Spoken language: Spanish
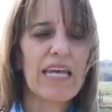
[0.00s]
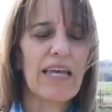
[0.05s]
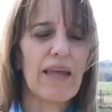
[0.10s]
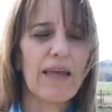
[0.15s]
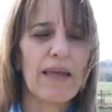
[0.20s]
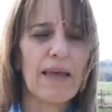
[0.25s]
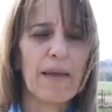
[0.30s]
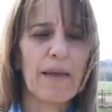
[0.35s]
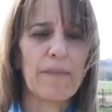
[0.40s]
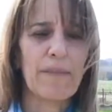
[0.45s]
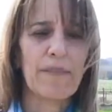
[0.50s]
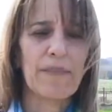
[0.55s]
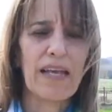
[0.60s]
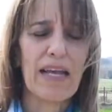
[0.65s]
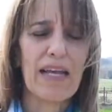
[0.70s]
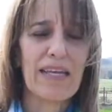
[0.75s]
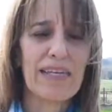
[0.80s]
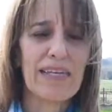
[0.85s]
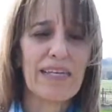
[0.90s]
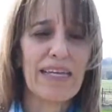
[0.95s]
Em,
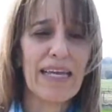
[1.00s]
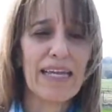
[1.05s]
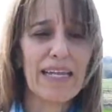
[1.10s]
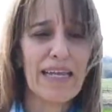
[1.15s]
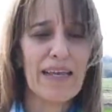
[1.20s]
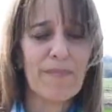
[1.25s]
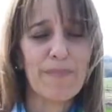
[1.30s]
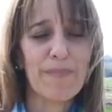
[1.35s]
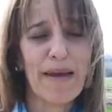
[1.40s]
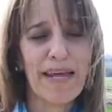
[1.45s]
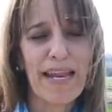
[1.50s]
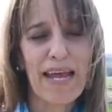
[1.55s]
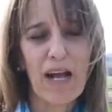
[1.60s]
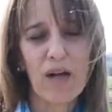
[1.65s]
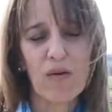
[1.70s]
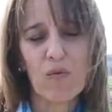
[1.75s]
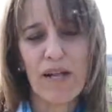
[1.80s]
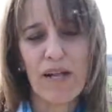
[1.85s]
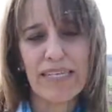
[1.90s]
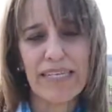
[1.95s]
para
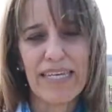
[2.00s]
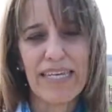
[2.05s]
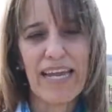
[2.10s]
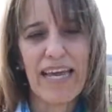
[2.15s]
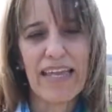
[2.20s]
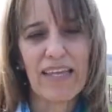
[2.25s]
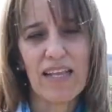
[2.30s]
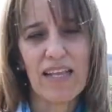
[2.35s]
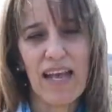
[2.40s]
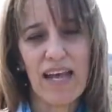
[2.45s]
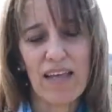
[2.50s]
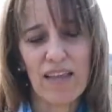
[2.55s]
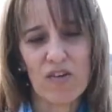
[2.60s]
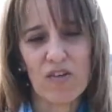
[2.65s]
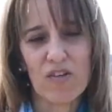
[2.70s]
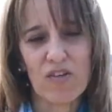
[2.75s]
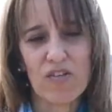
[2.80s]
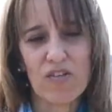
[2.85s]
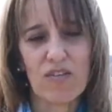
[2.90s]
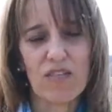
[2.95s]
cualquiera de las
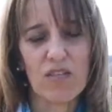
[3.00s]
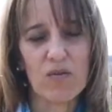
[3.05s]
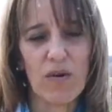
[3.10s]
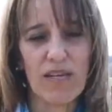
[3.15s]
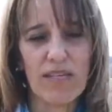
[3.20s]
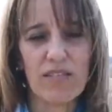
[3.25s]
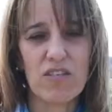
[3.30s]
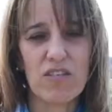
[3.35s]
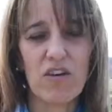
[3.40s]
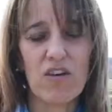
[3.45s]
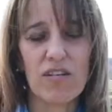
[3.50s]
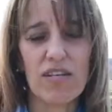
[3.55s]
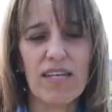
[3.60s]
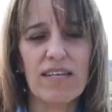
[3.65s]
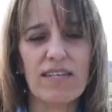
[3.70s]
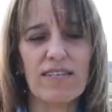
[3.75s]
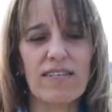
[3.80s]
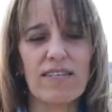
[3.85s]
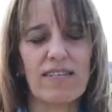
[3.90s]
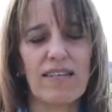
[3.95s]
dos
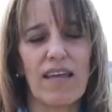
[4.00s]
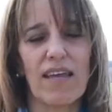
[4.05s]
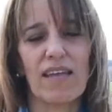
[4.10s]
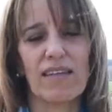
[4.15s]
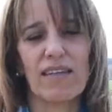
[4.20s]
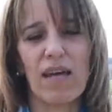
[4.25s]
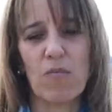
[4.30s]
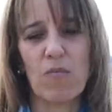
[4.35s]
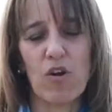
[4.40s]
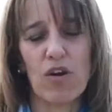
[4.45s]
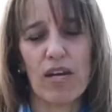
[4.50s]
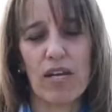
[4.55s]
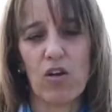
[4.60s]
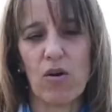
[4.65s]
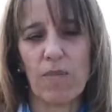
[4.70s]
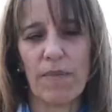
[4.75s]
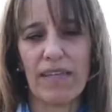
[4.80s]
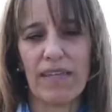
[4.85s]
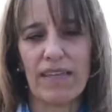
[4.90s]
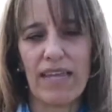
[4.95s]
situaciones estamos
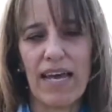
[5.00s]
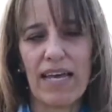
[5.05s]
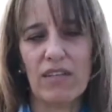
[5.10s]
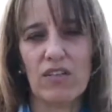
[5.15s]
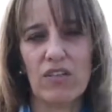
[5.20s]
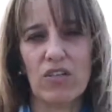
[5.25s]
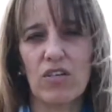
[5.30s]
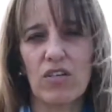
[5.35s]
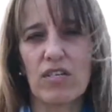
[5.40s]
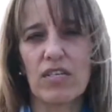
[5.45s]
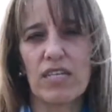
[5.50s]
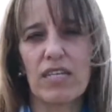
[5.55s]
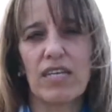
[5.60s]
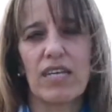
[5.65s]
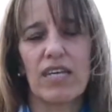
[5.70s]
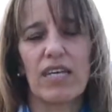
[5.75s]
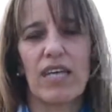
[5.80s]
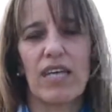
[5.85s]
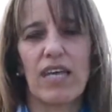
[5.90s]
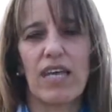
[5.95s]
recomendando
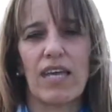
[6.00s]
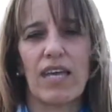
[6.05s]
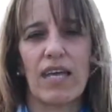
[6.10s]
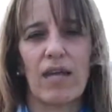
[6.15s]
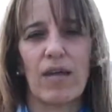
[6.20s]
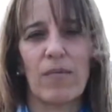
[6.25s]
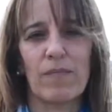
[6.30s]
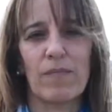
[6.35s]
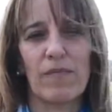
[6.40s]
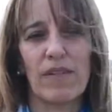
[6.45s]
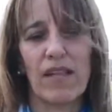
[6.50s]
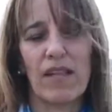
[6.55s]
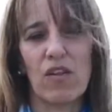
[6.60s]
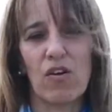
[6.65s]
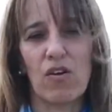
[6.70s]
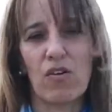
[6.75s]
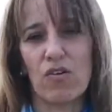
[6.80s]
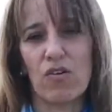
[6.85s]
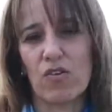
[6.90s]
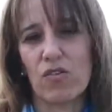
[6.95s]
em,
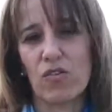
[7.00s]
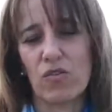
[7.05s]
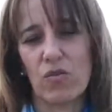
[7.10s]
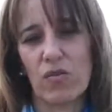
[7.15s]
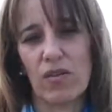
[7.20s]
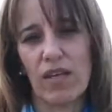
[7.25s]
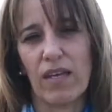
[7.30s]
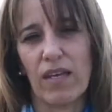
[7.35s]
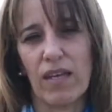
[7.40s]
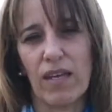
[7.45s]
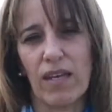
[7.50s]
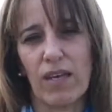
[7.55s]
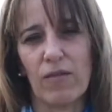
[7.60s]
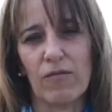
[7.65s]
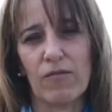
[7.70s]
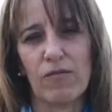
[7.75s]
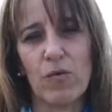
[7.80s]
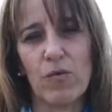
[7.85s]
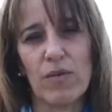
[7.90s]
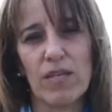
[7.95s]
los
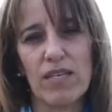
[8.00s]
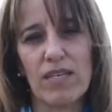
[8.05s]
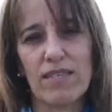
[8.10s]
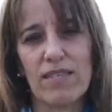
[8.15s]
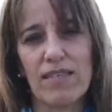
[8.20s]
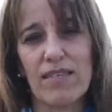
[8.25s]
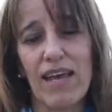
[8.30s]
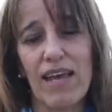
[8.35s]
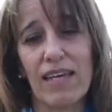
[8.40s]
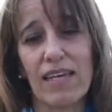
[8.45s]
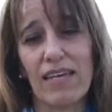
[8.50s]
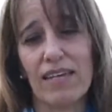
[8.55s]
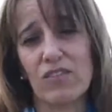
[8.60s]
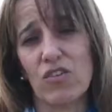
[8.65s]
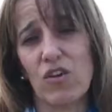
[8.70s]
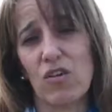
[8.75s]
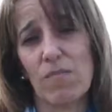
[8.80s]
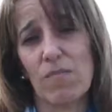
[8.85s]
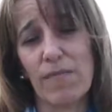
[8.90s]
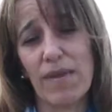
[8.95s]
em, fungicidas que
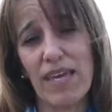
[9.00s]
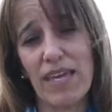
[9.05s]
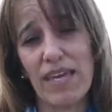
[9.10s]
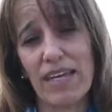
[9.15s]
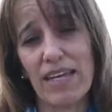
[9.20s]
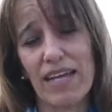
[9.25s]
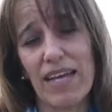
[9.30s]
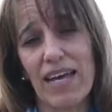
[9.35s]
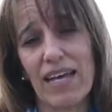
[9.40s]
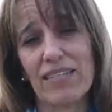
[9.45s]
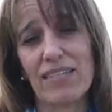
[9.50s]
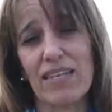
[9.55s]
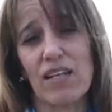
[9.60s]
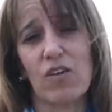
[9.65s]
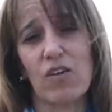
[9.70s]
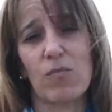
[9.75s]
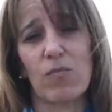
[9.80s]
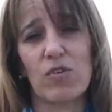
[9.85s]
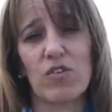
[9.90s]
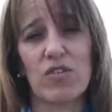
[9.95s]
son mezclas, en
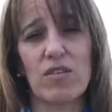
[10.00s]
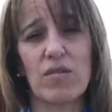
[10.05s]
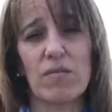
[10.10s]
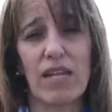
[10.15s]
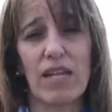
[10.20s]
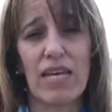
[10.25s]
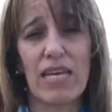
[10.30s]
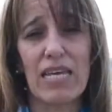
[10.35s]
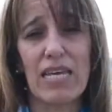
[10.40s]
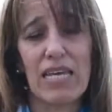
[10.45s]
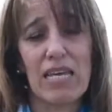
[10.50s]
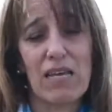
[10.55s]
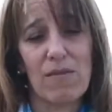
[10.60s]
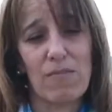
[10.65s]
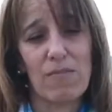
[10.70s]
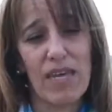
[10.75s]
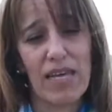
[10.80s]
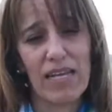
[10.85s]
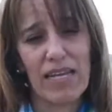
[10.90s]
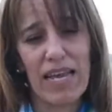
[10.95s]
lo posible
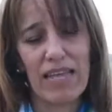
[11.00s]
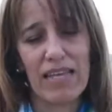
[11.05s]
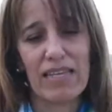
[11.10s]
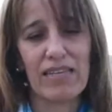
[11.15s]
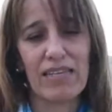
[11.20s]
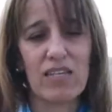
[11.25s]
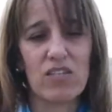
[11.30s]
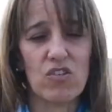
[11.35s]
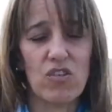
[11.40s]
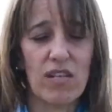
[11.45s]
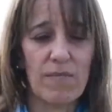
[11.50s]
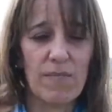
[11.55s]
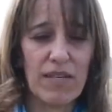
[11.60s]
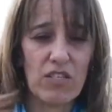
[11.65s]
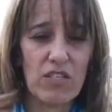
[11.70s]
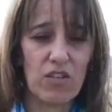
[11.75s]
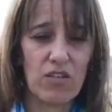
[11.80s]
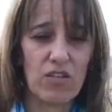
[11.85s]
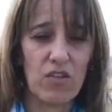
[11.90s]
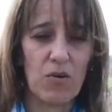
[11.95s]
mezclas de triazoles
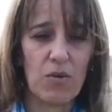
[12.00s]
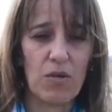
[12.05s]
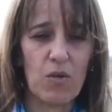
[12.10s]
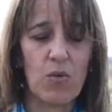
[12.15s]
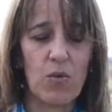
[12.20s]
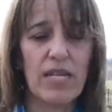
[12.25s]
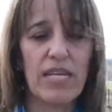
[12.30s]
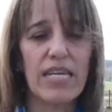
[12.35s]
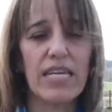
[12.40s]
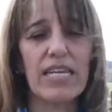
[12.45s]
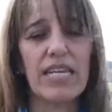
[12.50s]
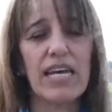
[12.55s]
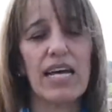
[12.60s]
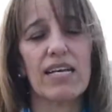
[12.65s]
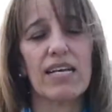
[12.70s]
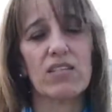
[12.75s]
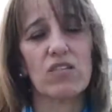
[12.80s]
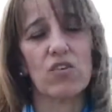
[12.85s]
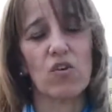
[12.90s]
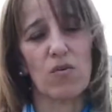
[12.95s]
más
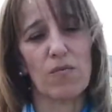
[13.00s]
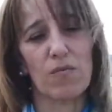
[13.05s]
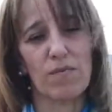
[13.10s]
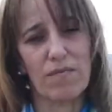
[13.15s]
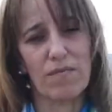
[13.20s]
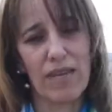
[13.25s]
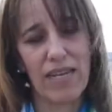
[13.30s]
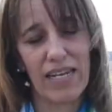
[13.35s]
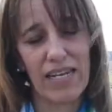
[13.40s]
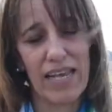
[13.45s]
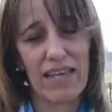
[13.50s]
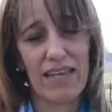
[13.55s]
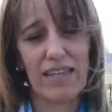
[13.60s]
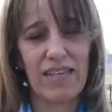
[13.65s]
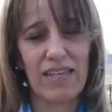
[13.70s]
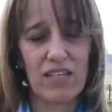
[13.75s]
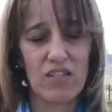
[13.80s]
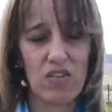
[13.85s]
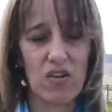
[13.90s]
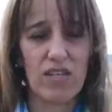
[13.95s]
estrovirulinas o mezclas de
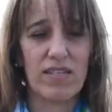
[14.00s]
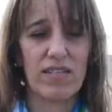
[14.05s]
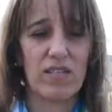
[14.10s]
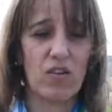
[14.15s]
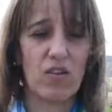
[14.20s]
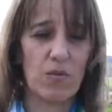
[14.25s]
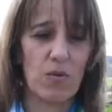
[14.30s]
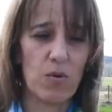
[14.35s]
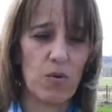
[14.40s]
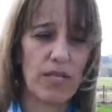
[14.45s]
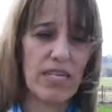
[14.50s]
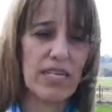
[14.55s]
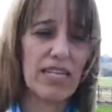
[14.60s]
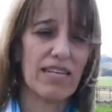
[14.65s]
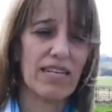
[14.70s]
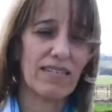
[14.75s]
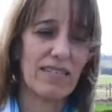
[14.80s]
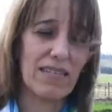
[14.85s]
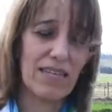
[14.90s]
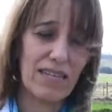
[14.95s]
triazoles,
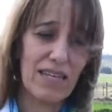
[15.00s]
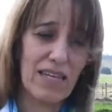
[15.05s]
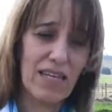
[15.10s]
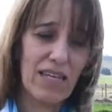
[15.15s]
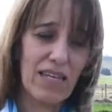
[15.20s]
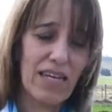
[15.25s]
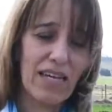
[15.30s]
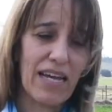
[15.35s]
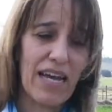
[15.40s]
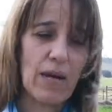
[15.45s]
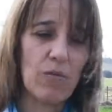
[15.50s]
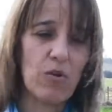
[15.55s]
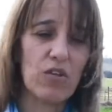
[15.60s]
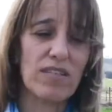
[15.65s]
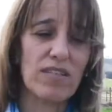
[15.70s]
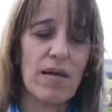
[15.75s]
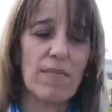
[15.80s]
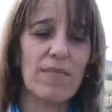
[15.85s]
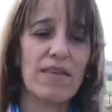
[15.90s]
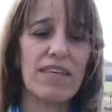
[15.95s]
estrovirulinas y
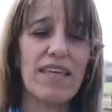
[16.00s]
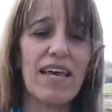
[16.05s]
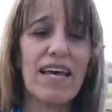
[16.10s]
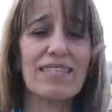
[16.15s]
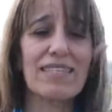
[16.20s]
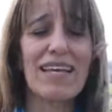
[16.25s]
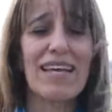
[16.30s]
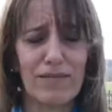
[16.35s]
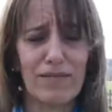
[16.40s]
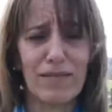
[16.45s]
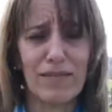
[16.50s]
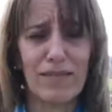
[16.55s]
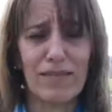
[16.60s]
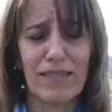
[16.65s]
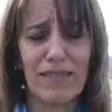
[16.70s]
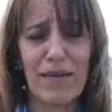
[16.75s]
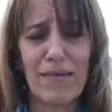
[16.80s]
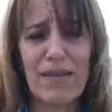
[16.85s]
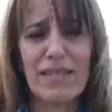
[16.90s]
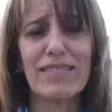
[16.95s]
carboxamidas
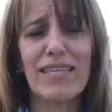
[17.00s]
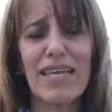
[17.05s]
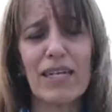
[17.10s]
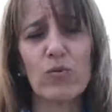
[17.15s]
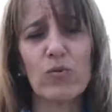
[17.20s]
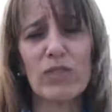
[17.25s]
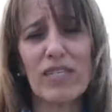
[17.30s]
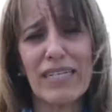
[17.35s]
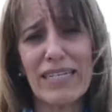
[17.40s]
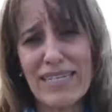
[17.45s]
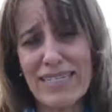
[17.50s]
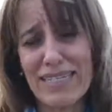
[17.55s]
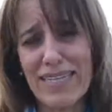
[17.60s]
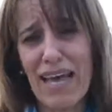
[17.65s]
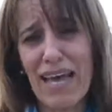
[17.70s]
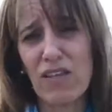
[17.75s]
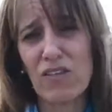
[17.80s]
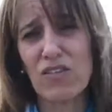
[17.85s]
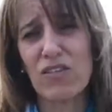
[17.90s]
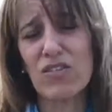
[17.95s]
deben ser
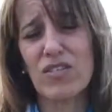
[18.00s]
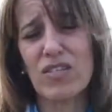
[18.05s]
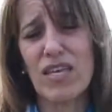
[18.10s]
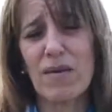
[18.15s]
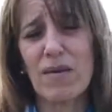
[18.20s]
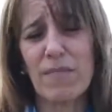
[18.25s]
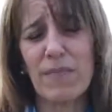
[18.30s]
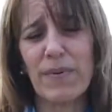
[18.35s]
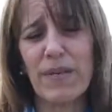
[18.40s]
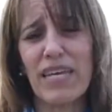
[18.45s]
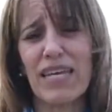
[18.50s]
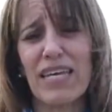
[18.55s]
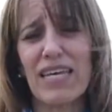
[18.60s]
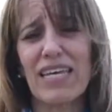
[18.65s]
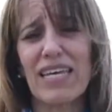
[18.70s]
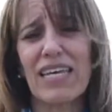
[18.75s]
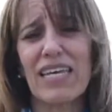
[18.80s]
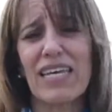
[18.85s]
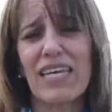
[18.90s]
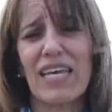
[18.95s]
utilizados siempre
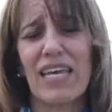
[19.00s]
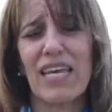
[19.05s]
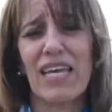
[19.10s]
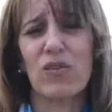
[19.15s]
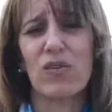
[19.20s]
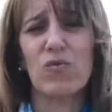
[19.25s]
en